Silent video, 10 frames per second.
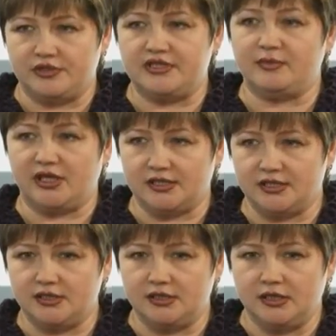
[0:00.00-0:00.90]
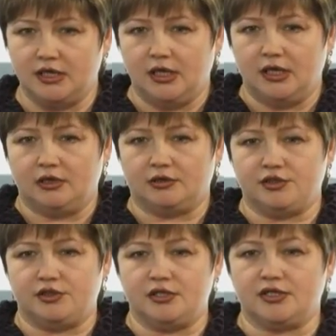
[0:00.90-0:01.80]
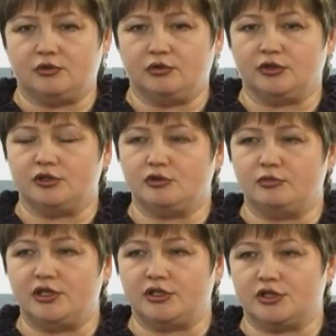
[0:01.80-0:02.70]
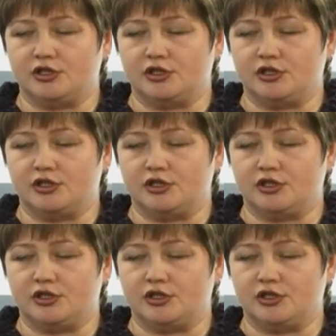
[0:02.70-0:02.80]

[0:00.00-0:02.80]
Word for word: 17. Значит, незаконно срублено